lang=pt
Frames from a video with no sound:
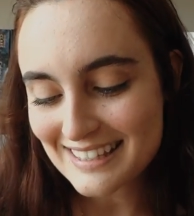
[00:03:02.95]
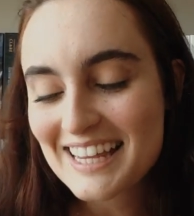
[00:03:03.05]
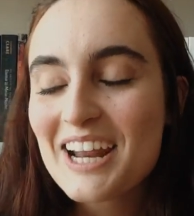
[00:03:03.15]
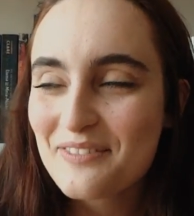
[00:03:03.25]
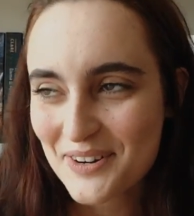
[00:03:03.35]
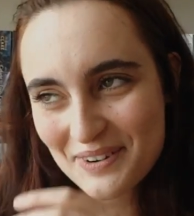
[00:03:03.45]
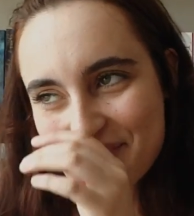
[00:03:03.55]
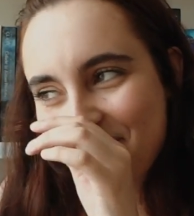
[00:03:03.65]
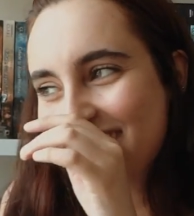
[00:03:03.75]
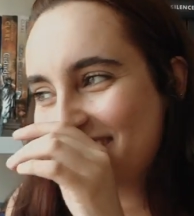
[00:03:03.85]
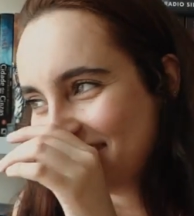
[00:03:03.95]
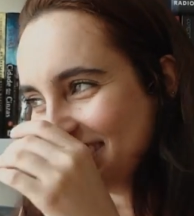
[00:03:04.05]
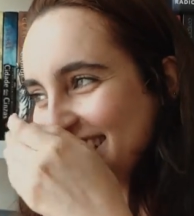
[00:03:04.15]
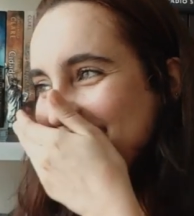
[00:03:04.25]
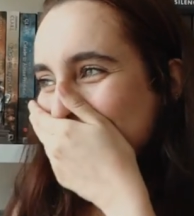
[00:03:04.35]
escrever uma fanfic
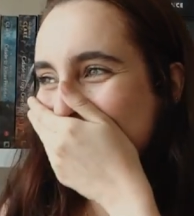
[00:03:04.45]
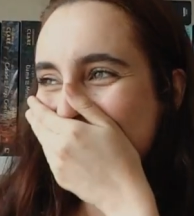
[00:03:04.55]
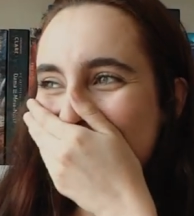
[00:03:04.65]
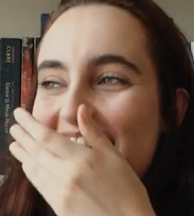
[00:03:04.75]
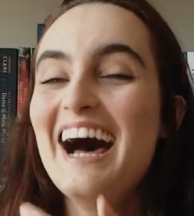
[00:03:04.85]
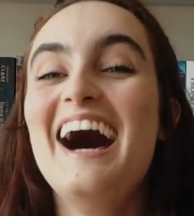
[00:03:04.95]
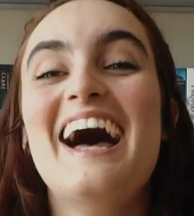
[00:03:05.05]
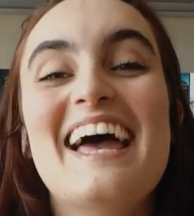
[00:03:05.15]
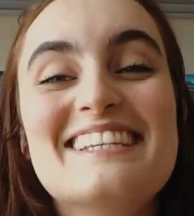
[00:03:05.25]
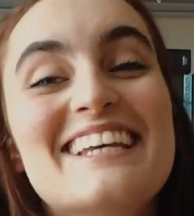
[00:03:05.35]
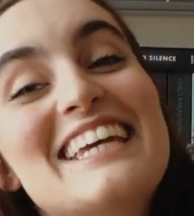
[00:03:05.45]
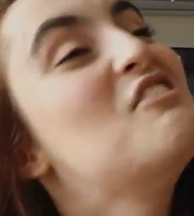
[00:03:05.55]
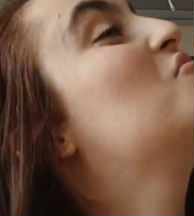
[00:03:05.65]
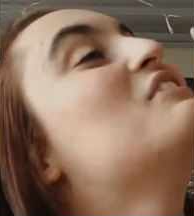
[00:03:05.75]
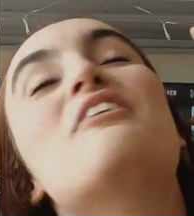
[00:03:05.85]
essa aqui
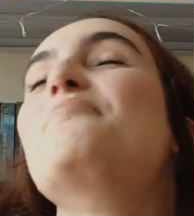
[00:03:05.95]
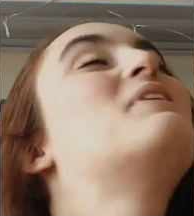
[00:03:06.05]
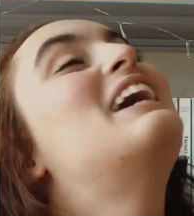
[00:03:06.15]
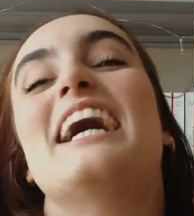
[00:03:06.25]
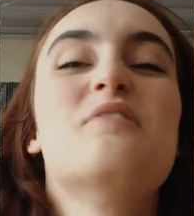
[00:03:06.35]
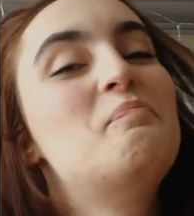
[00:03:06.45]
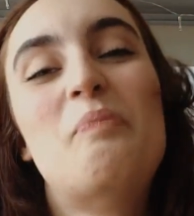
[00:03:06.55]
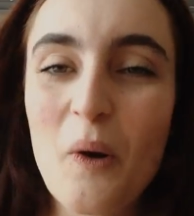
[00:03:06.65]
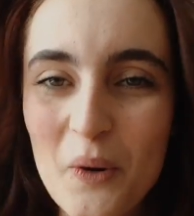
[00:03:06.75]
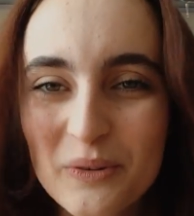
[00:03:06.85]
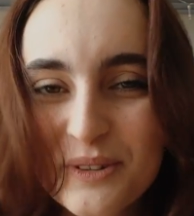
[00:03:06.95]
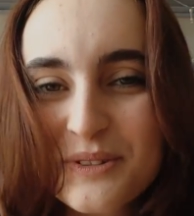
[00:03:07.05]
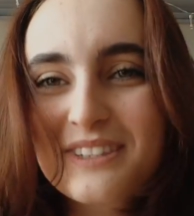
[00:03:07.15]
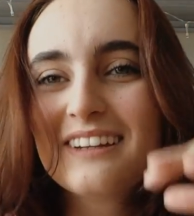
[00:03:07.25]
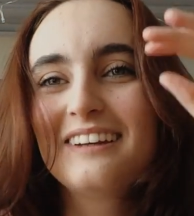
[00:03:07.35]
eu, eu ganho pontos,